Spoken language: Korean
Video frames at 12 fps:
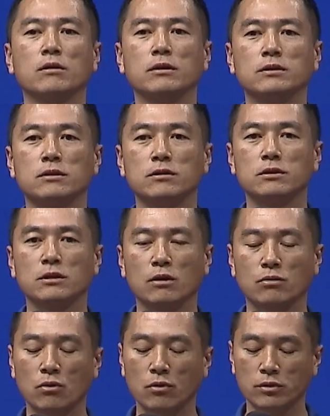
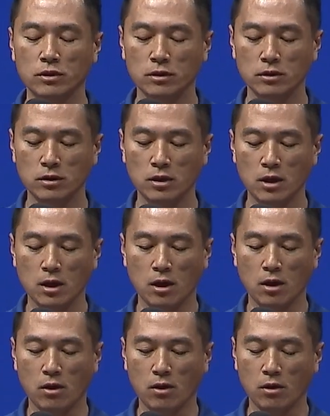있을지라도 늘
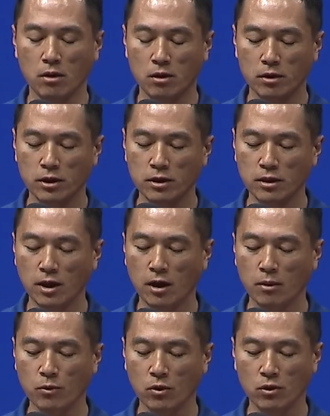어,
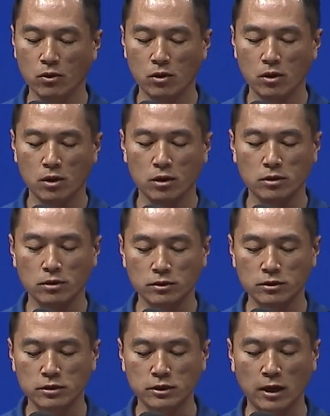인내하며
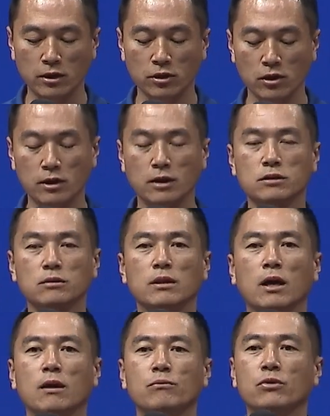그것을 잘
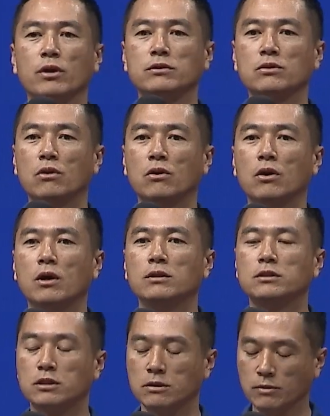이겨나감으로 해서
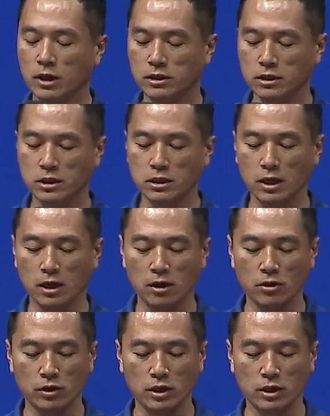지금까지 제가
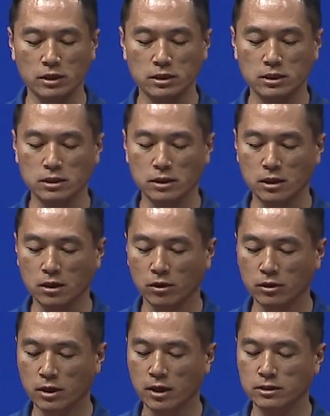여기
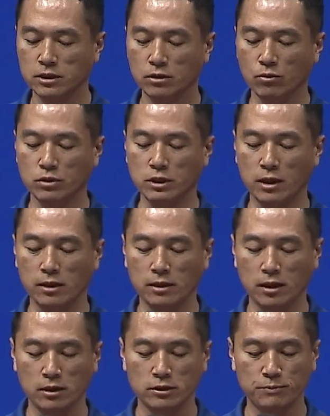여기까지 오지
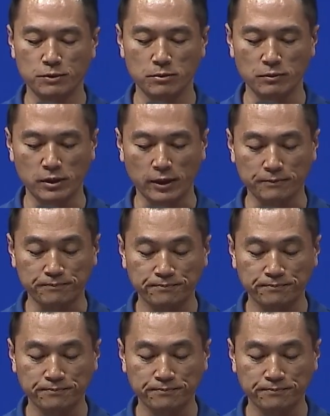않았나 싶습니다.